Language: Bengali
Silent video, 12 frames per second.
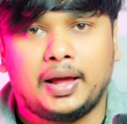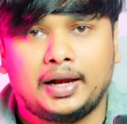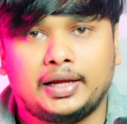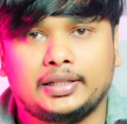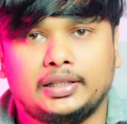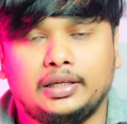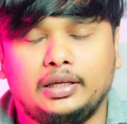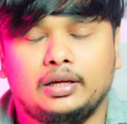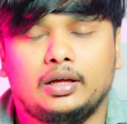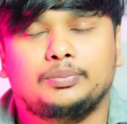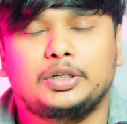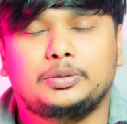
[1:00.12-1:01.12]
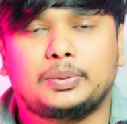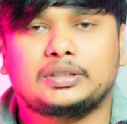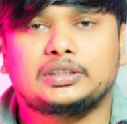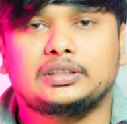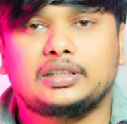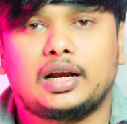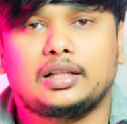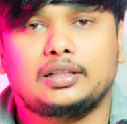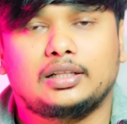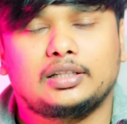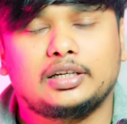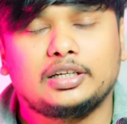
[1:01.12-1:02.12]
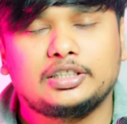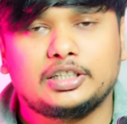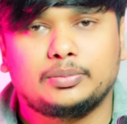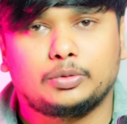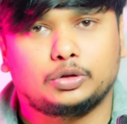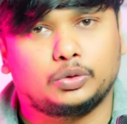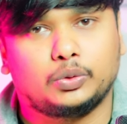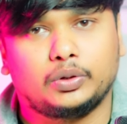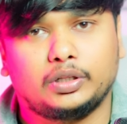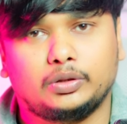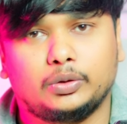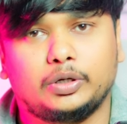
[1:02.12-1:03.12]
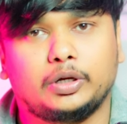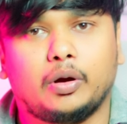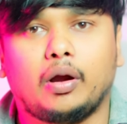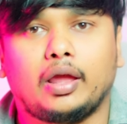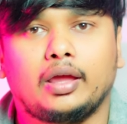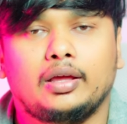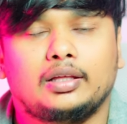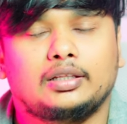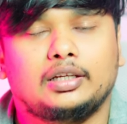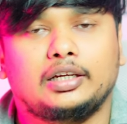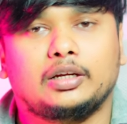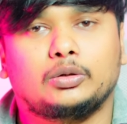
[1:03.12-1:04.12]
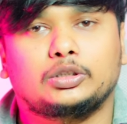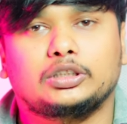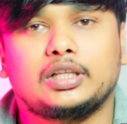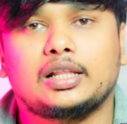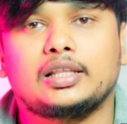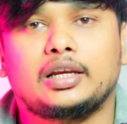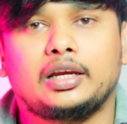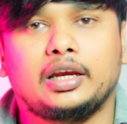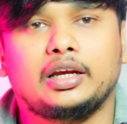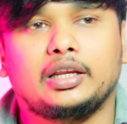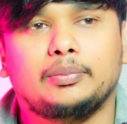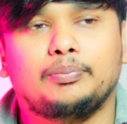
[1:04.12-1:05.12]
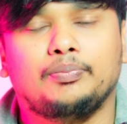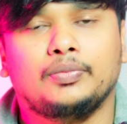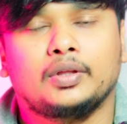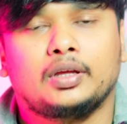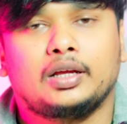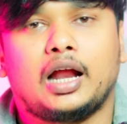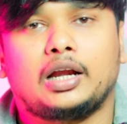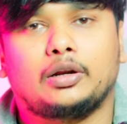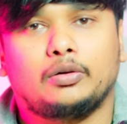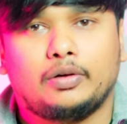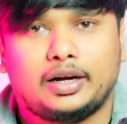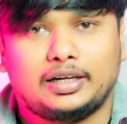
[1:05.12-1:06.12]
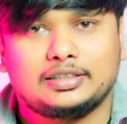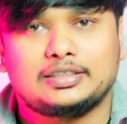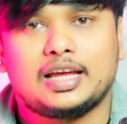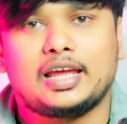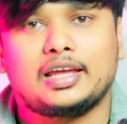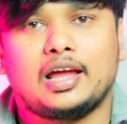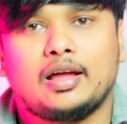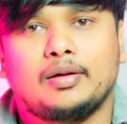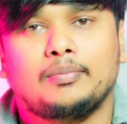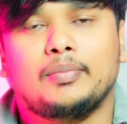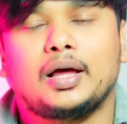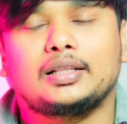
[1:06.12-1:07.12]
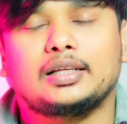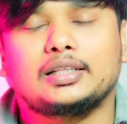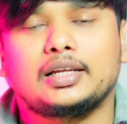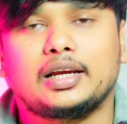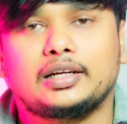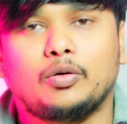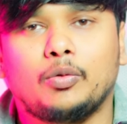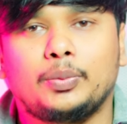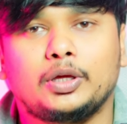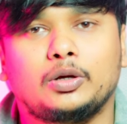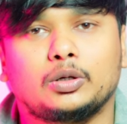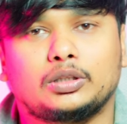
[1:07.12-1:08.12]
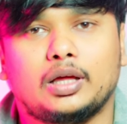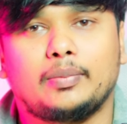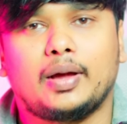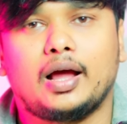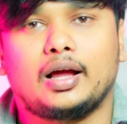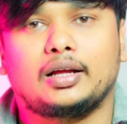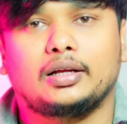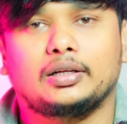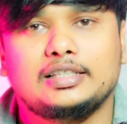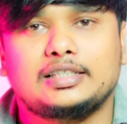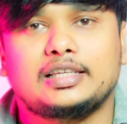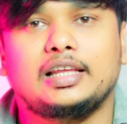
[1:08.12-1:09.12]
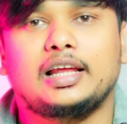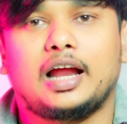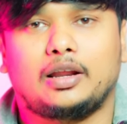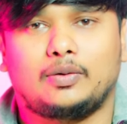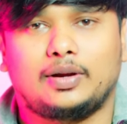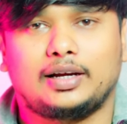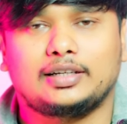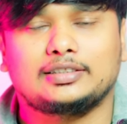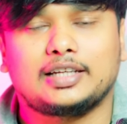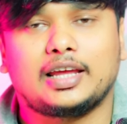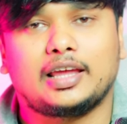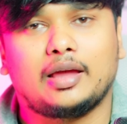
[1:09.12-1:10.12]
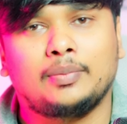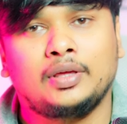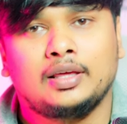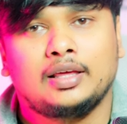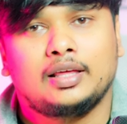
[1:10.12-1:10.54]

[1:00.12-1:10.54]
বানিয়ে দিই বিশ পার্সেন্ট তারা তাদের নিজের মতো করে তৈরি করে এটা হচ্ছে তাদের ক্রিয়েটিভ খাটানোর একটা জায়গা বা তাদের একটা অভিজ্ঞতা বা স্কিল খাটানোর একটা জায়গা আমি